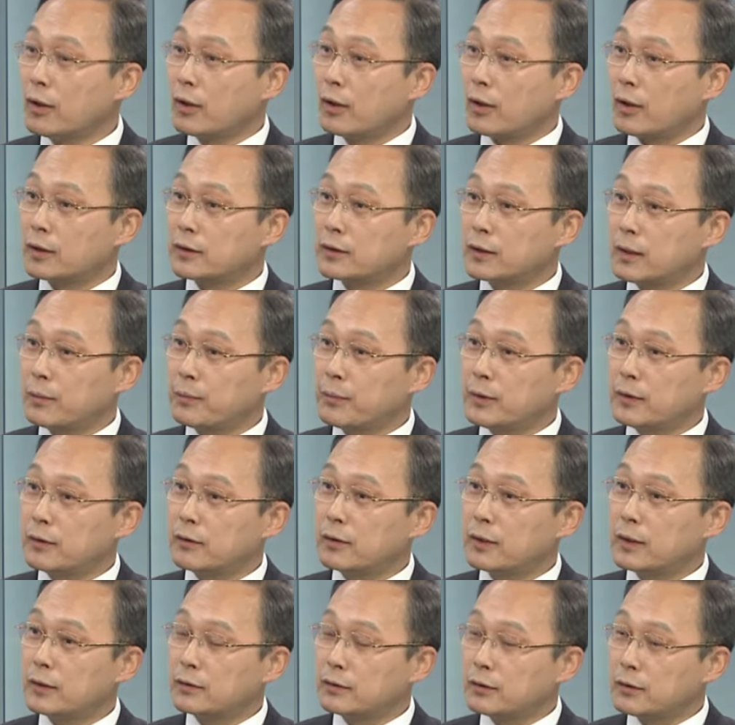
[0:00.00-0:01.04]
어차피
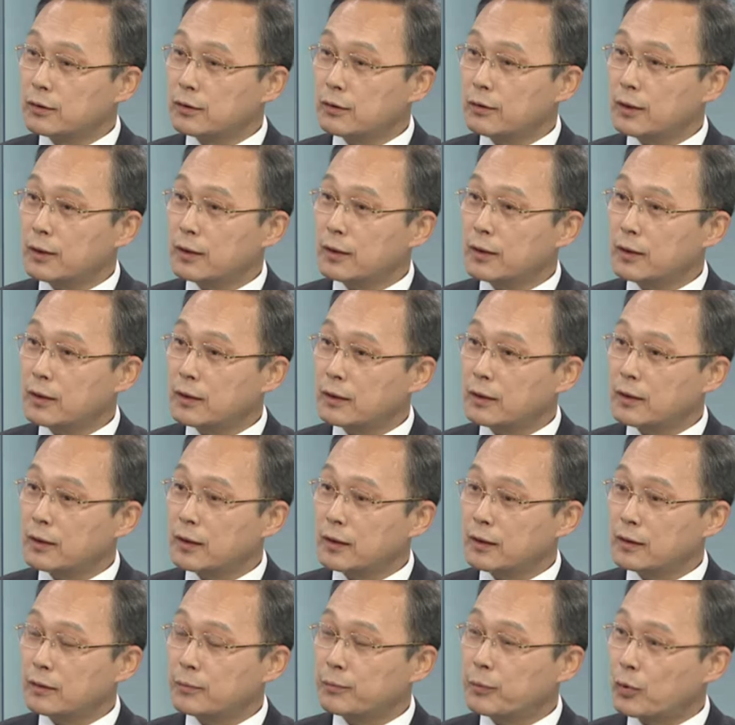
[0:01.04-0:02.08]
그러한 의료 행위에
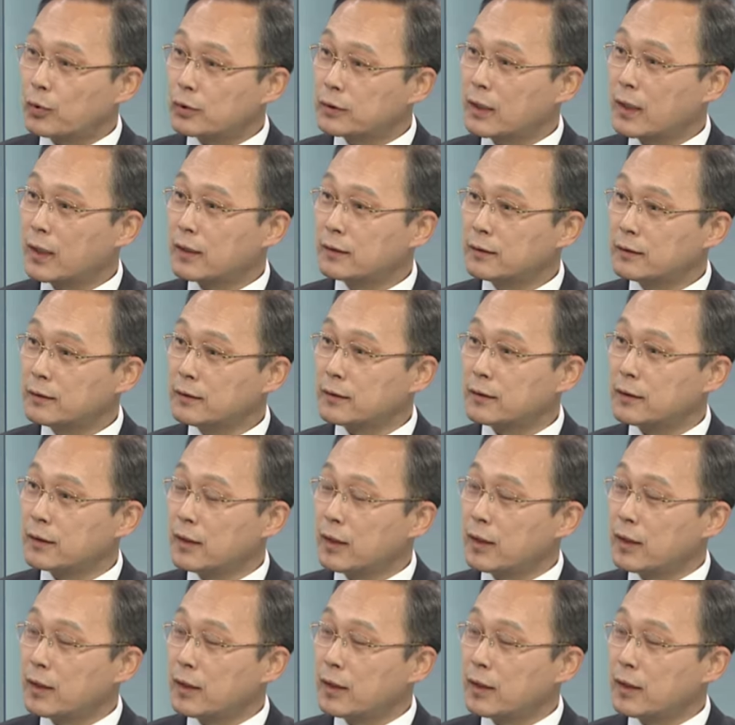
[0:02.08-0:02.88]
대한 보상은